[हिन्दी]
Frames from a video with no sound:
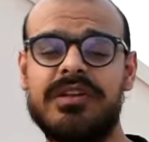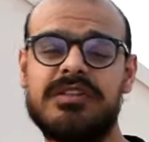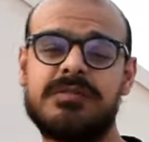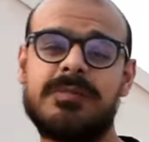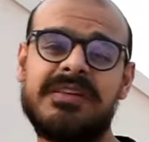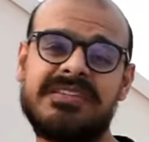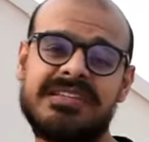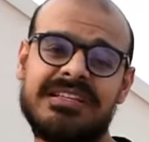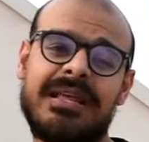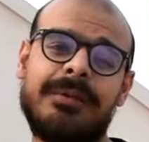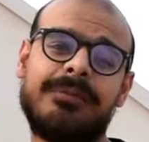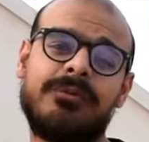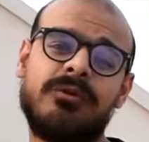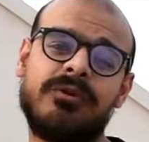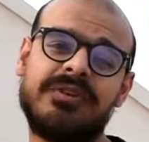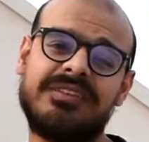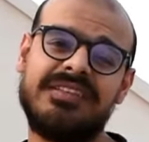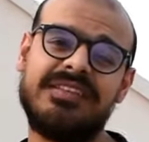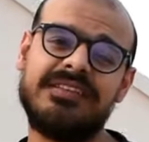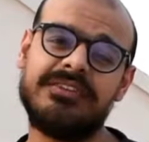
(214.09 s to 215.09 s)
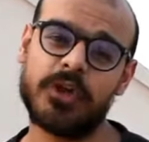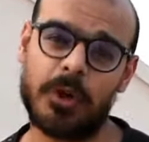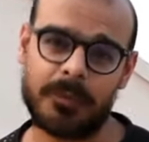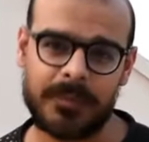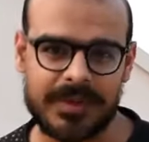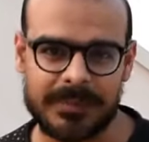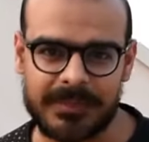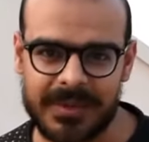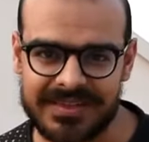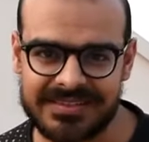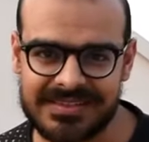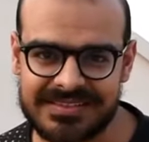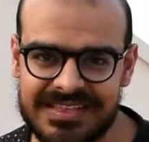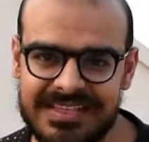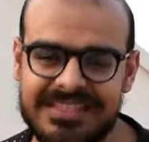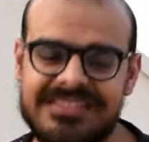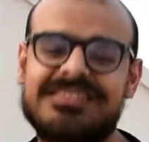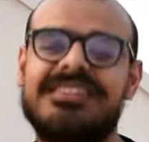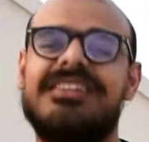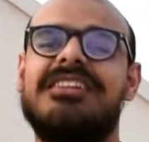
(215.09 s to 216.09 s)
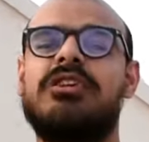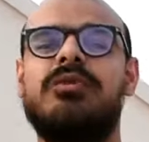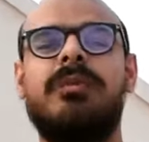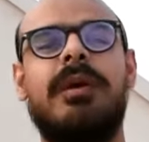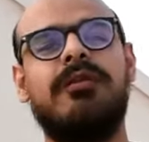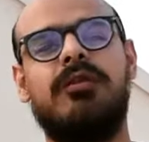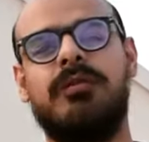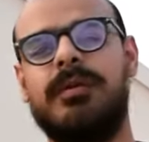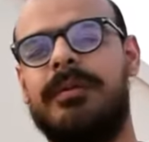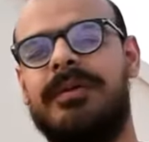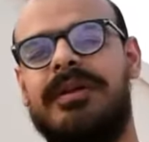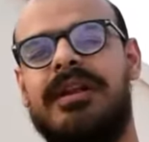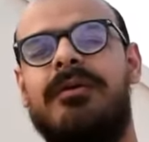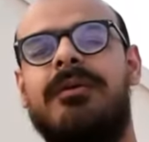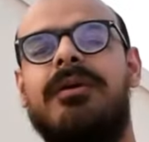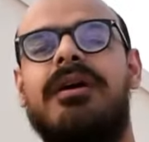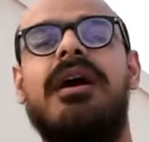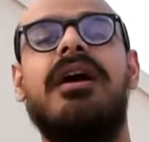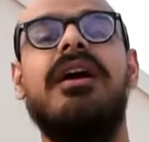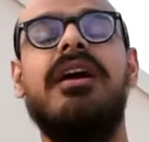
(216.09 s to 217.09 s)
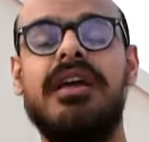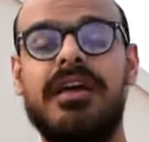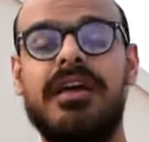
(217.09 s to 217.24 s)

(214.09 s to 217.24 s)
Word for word: कोई स्पेशल आपको किसी टॉपिक पे एक्सरसाइज चाहिए तो मैं वो भी बनाऊंगा